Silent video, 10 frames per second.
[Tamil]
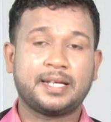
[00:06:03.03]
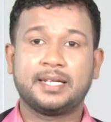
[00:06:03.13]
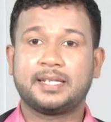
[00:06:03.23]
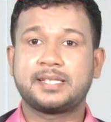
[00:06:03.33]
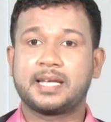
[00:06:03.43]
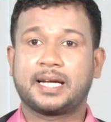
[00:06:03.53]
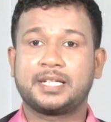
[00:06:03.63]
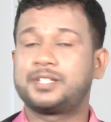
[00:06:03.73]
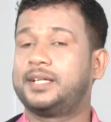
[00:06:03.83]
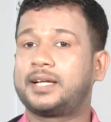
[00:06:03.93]
ஐக்கிய தேசிய
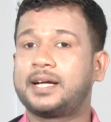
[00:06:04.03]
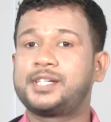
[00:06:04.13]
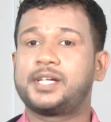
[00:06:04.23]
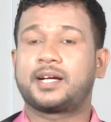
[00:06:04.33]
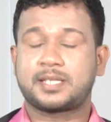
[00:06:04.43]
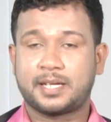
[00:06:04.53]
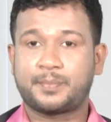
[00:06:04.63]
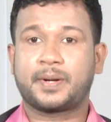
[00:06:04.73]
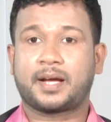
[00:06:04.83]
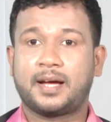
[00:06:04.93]
கட்சி எதிர்கட்சியாக
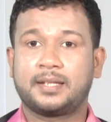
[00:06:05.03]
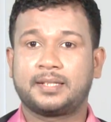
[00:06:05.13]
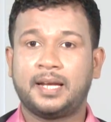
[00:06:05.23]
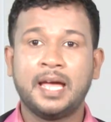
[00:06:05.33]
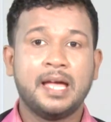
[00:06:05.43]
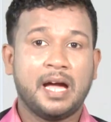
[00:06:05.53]
செயற்பட்ட காலத்தில்